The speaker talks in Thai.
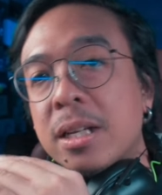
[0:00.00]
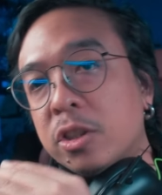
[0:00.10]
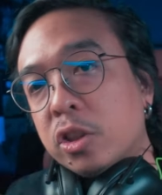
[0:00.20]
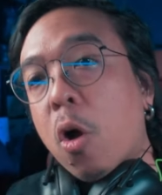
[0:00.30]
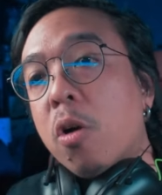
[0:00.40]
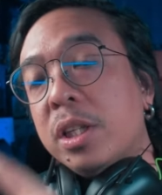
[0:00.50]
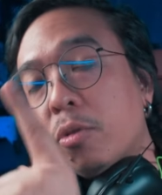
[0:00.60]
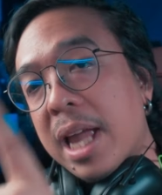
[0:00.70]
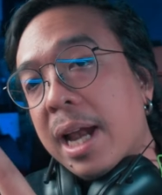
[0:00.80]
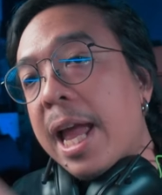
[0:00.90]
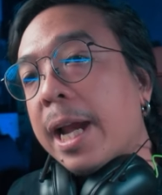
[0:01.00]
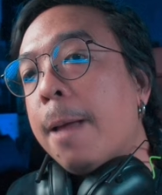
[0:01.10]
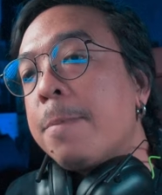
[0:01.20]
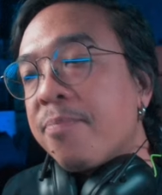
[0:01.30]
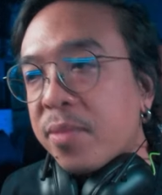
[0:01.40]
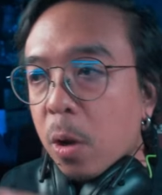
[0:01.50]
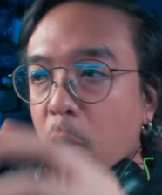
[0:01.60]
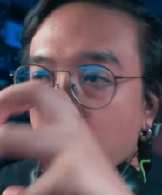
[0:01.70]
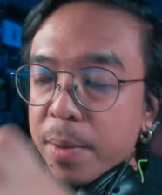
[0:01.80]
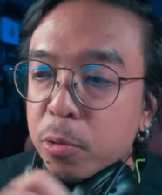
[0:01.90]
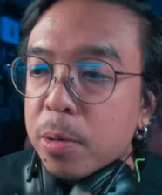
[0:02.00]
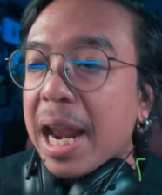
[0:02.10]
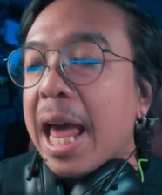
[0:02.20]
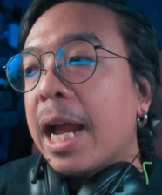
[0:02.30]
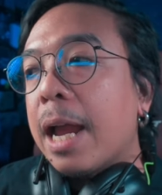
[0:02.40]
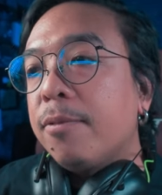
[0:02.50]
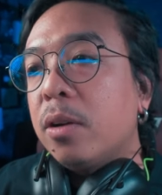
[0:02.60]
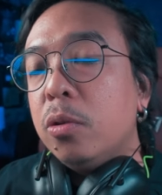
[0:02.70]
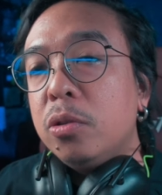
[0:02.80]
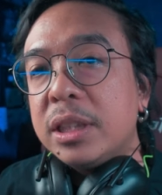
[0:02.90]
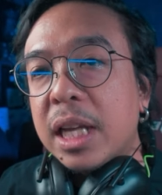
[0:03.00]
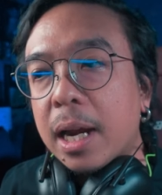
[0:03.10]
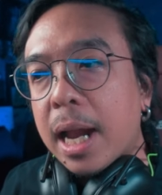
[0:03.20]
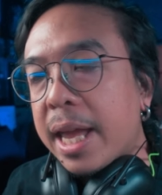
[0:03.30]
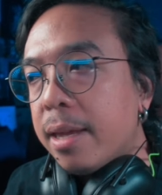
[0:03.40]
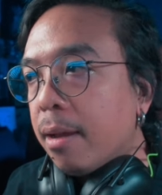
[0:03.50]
2นี่ตัวอย่างแรกนะ ก็ลองคอมเมนต์ดูด้านล่างครับ ว่าคุณรู้สึกอย่างไร